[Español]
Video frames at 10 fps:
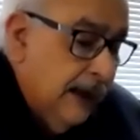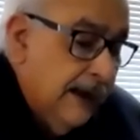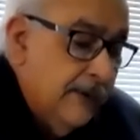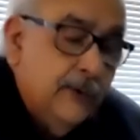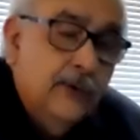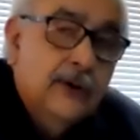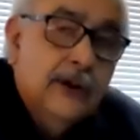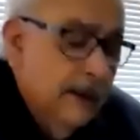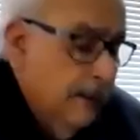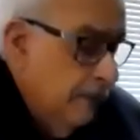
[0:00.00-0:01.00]
para los
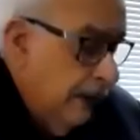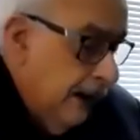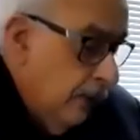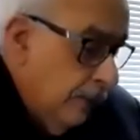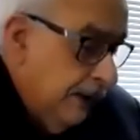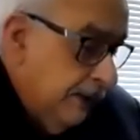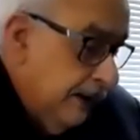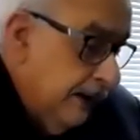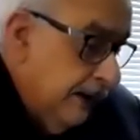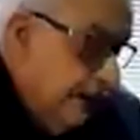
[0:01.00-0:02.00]
perseguidos
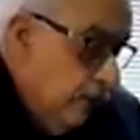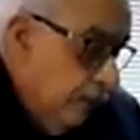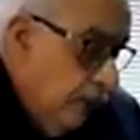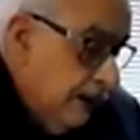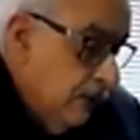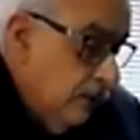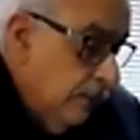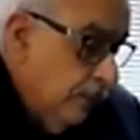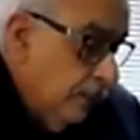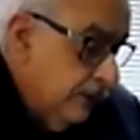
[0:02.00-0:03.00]
políticos por
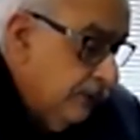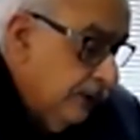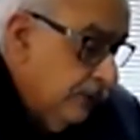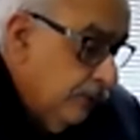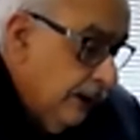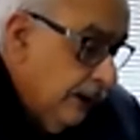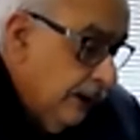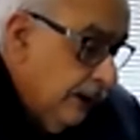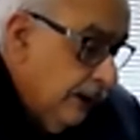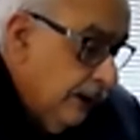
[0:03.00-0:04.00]
violación de sus
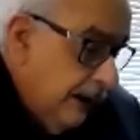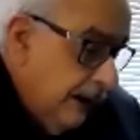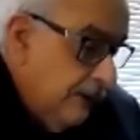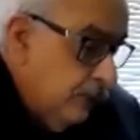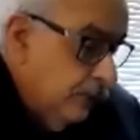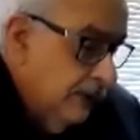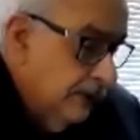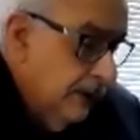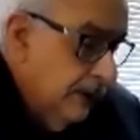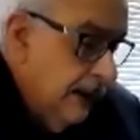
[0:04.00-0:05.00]
derechos
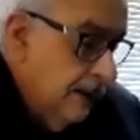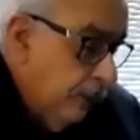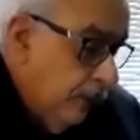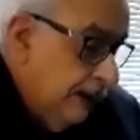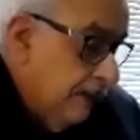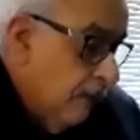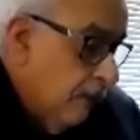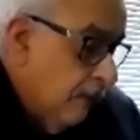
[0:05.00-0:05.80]
civiles y políticos.